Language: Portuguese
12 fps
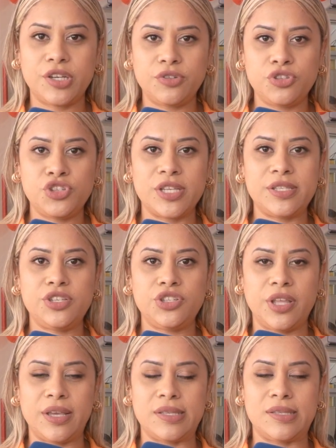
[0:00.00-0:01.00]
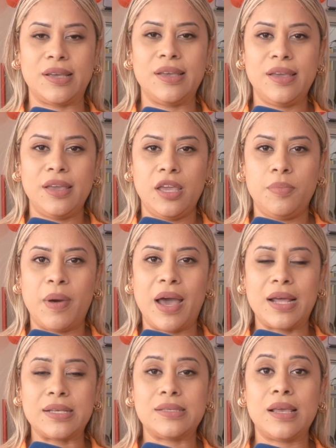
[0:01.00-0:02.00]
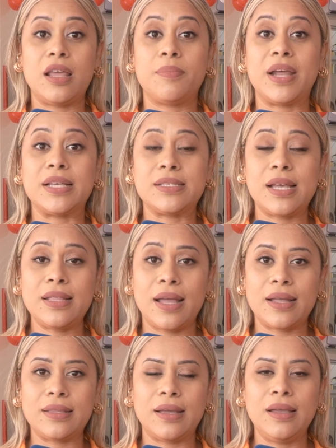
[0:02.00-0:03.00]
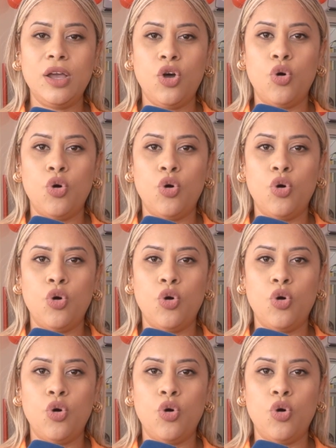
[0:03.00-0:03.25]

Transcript: anos de existência e para celebrar essa data,